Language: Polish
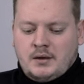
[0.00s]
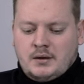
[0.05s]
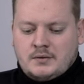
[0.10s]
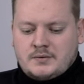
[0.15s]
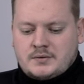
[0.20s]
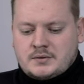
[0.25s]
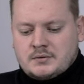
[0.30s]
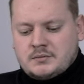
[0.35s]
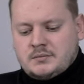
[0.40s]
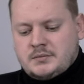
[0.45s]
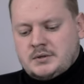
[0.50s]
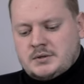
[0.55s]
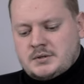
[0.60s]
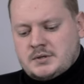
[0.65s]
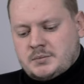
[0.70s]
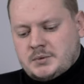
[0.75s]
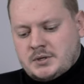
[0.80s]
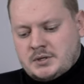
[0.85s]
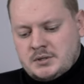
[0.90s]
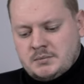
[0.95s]
w sumie
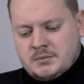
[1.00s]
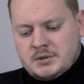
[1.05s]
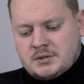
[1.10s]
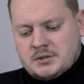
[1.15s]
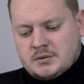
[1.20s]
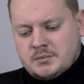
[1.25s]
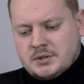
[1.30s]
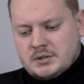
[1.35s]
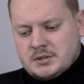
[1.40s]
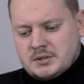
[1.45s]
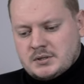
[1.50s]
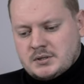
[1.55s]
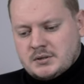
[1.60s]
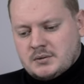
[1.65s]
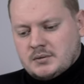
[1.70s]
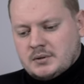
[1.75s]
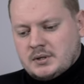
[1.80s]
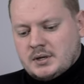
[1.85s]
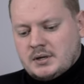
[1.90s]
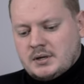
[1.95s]
zobaczymy, co będzie z
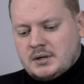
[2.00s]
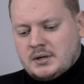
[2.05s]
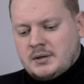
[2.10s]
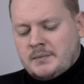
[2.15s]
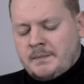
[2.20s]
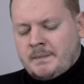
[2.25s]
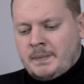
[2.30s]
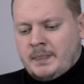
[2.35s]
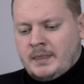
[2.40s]
tego dalej.